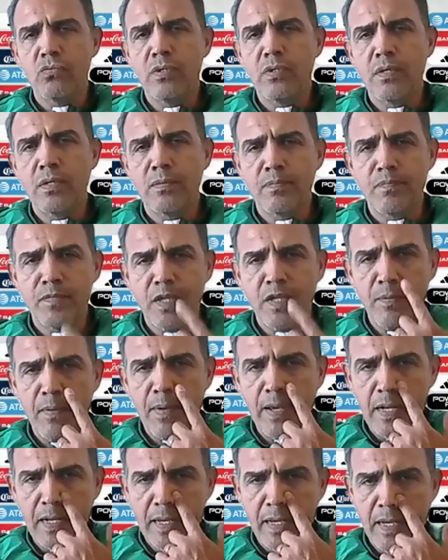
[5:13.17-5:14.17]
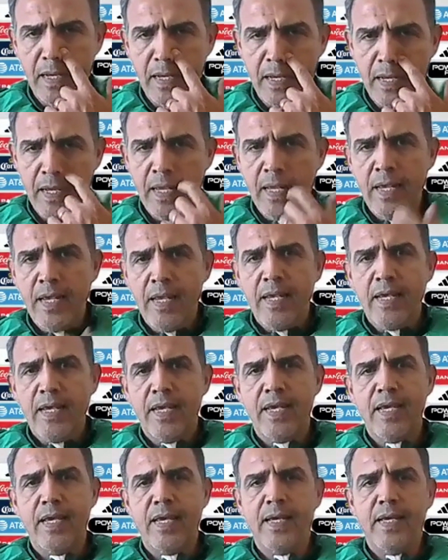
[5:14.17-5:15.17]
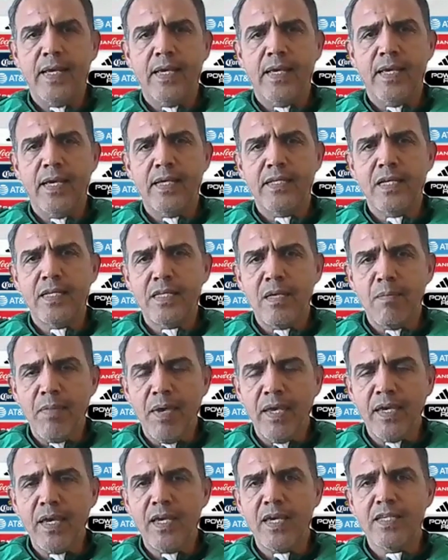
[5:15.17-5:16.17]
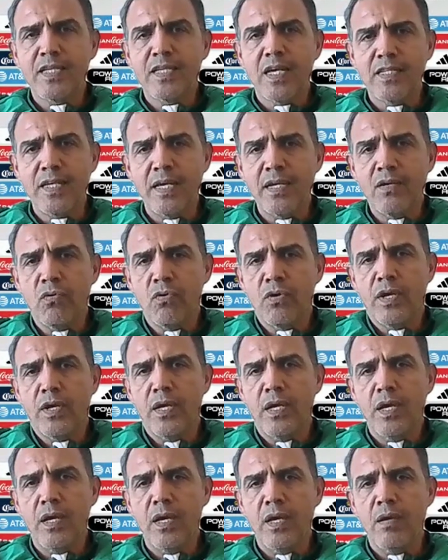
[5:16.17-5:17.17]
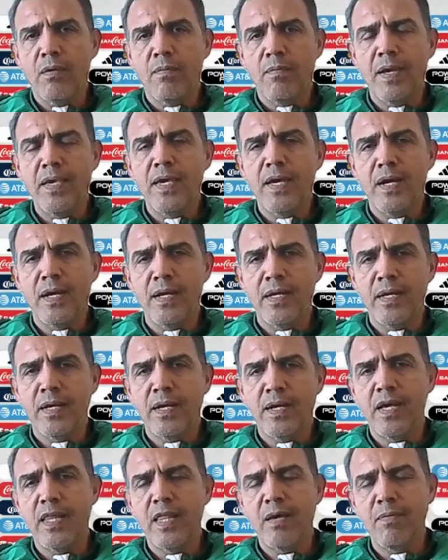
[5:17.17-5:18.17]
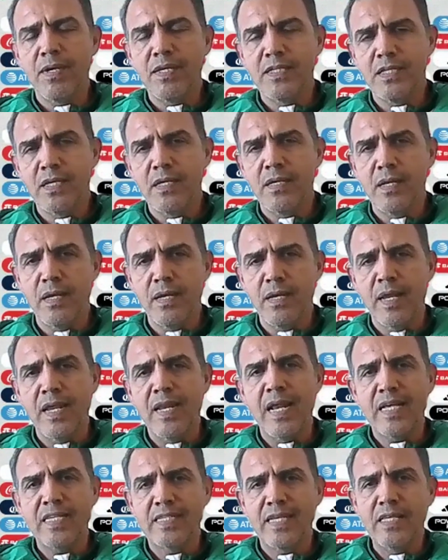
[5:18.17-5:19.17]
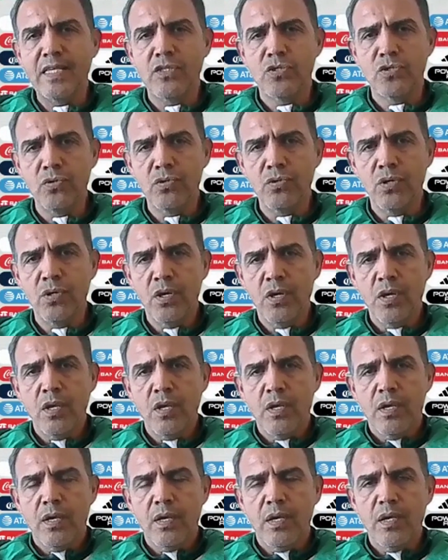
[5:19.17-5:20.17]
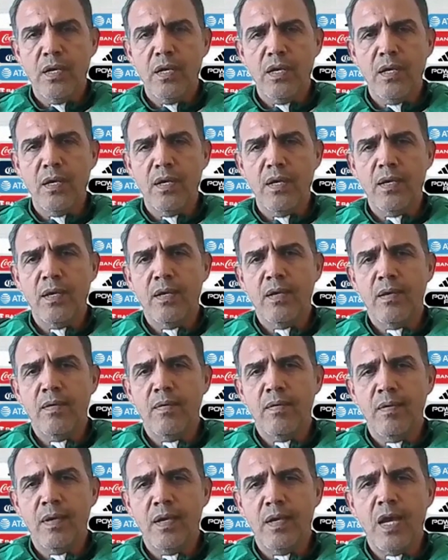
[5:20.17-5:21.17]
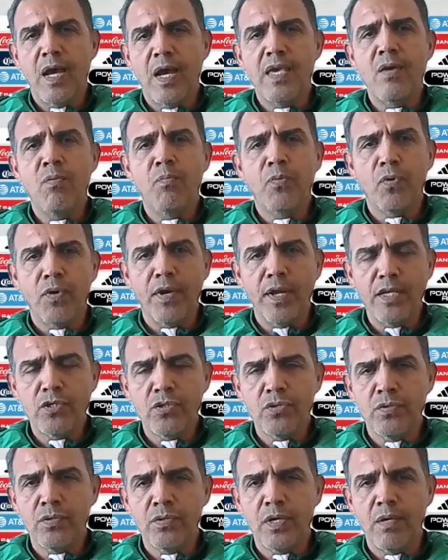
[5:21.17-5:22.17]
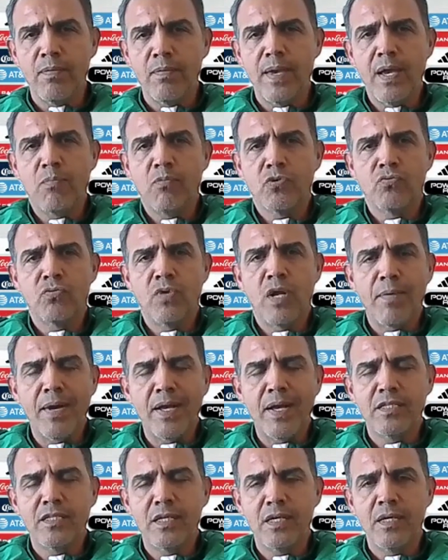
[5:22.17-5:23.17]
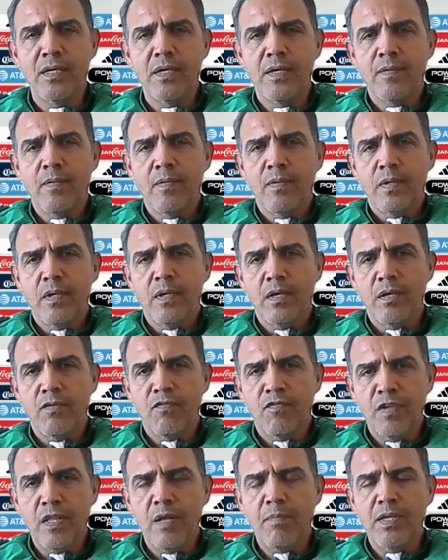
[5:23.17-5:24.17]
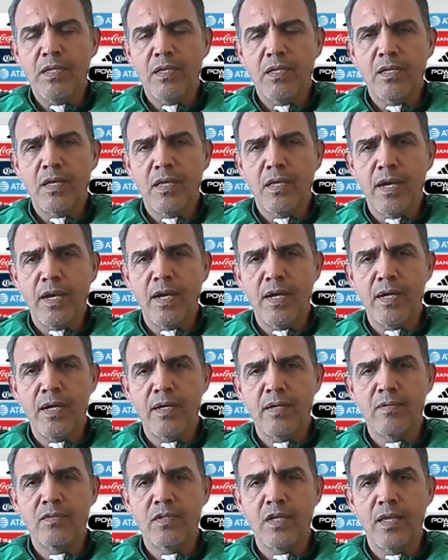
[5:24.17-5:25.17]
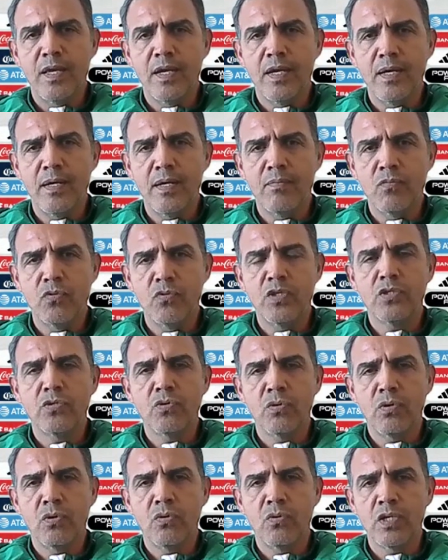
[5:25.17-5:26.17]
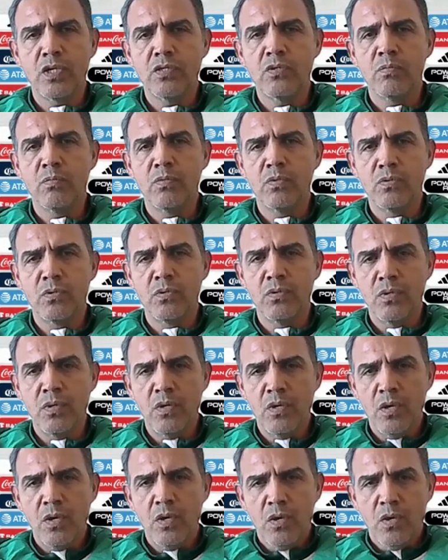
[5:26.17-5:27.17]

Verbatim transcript: un nivel que, que se asemeje, que se acerque o que vaya cada vez en, ascenso, eh, que haya un progreso, que veamos un avance, eh, finalmente te deja, te deja muchas cosas como,